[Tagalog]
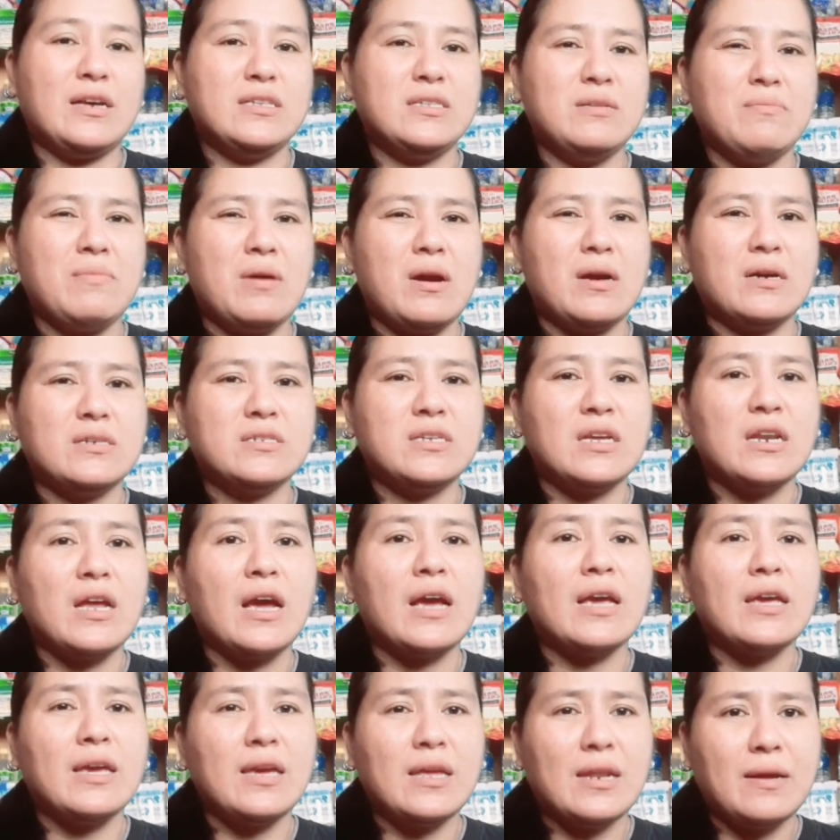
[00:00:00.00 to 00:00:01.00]
Kasi mga
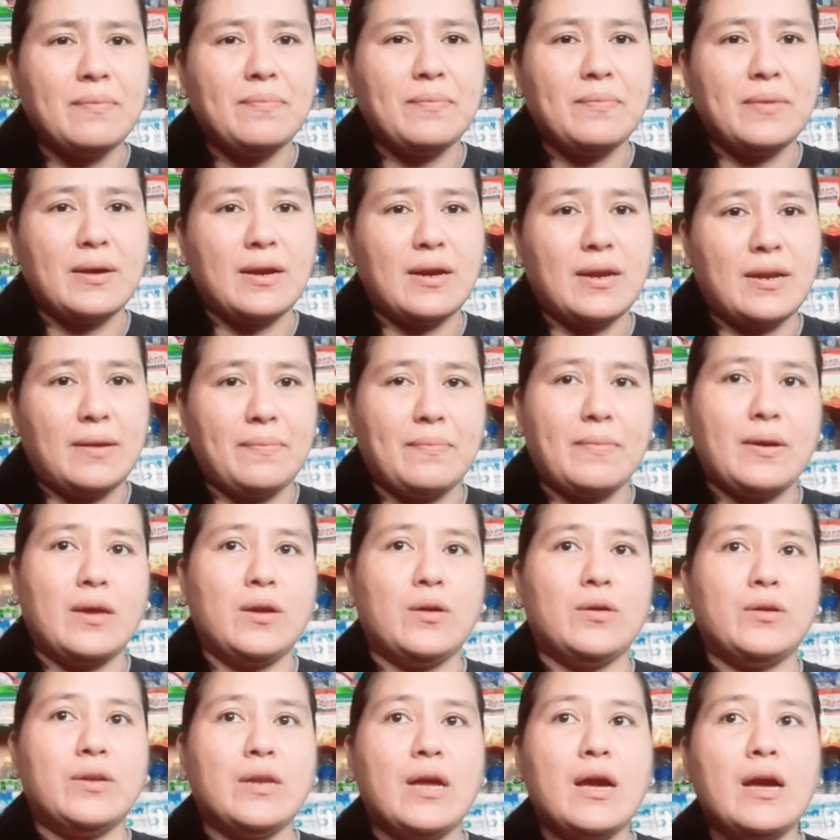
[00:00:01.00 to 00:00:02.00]
kasali, ang hirap maghanap
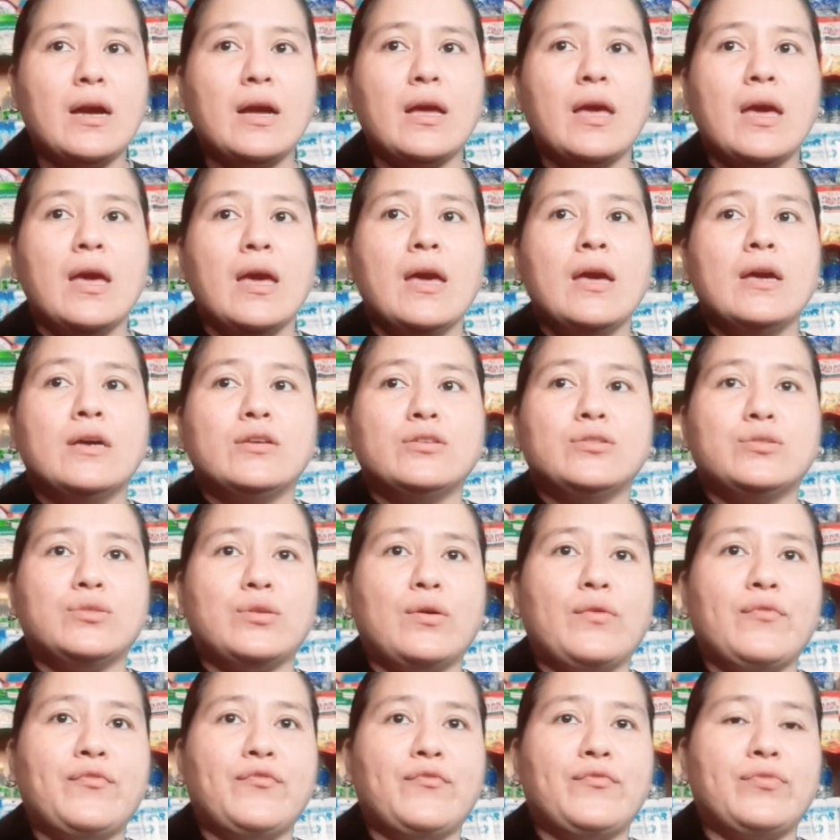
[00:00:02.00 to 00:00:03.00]
ngayon ng
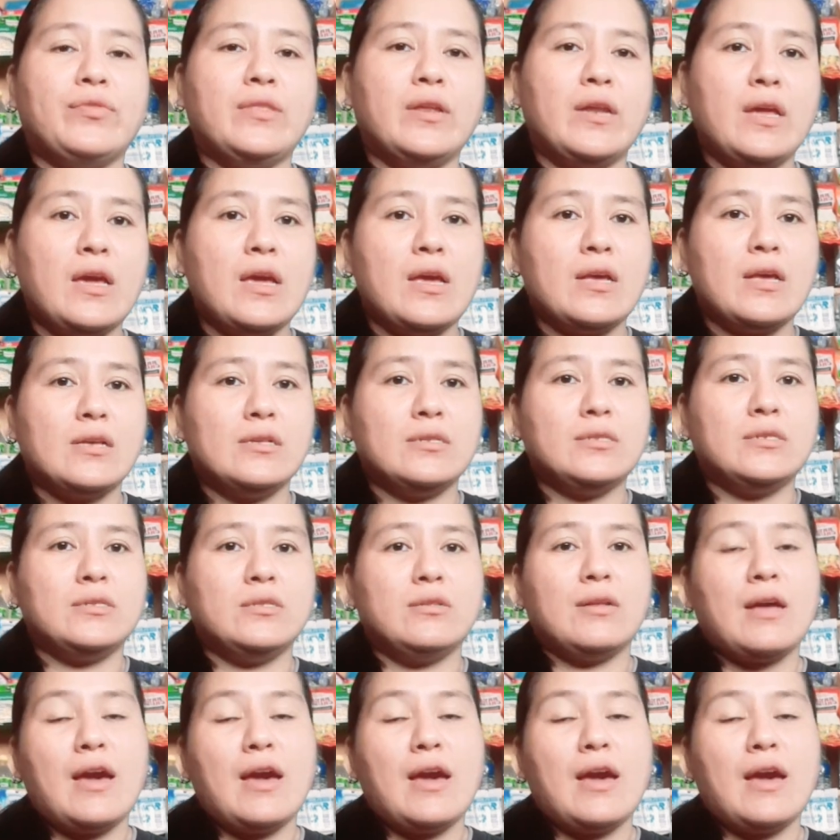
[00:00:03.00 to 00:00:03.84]
soft drinks.